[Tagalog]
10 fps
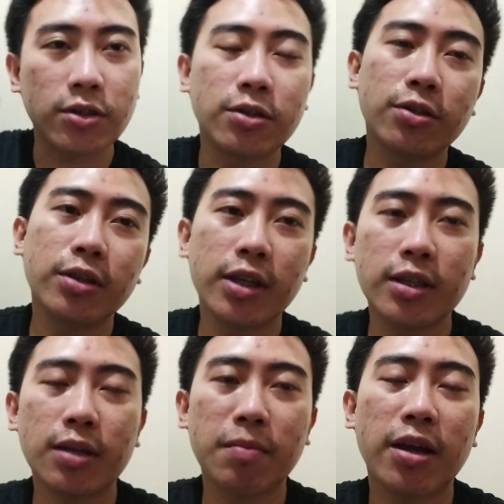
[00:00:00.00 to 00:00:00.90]
So
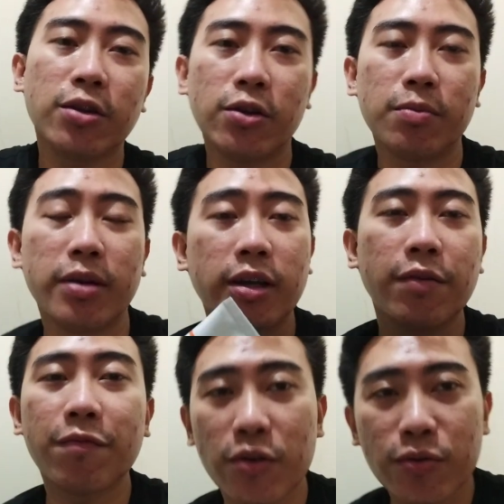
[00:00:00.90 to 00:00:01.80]
today samahan niyo ako
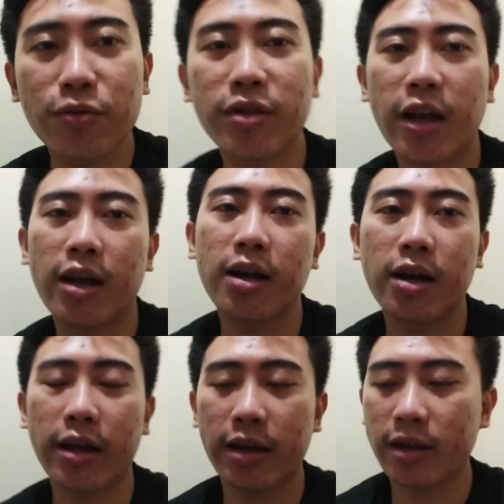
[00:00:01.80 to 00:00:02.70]
mag-review
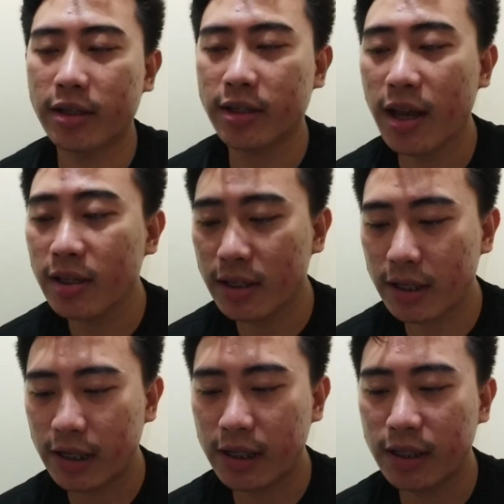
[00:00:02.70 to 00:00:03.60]
ng uh,
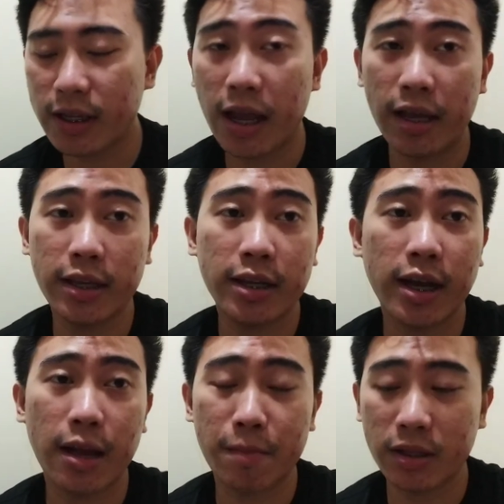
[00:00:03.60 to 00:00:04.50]
sunscreen na
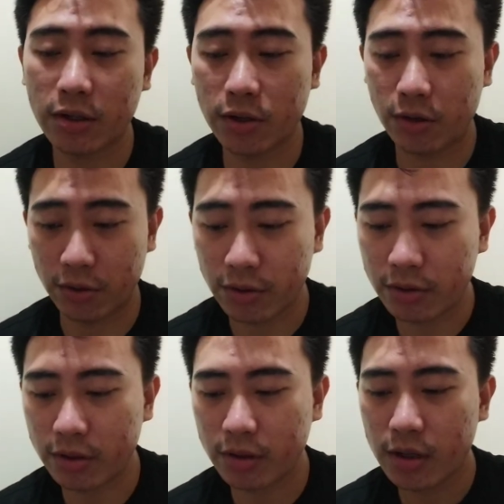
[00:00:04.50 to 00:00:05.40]
ginagamit
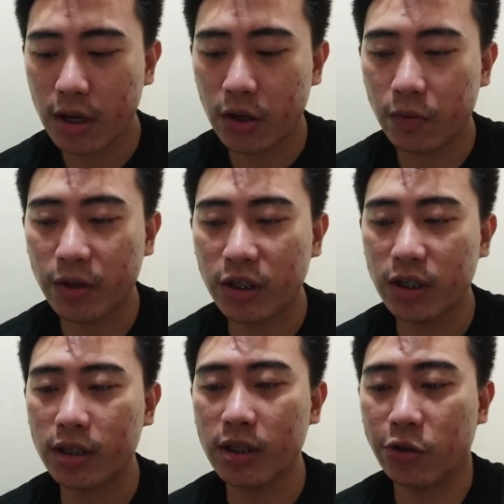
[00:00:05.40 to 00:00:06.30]
ko
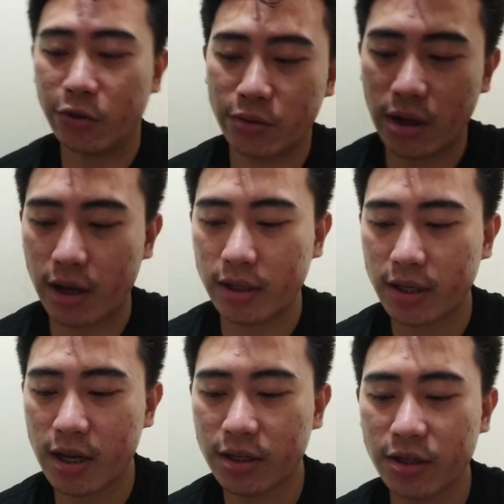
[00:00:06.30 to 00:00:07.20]
which is itong uh,
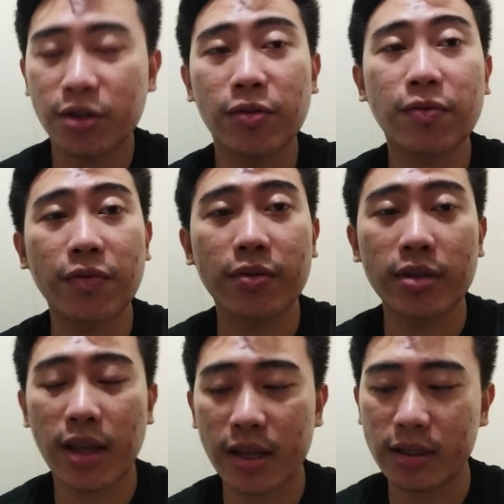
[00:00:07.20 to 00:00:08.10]
sunscreen
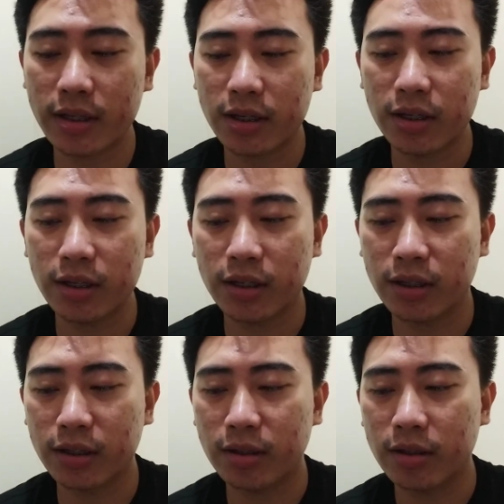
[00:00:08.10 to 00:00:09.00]
sunscreen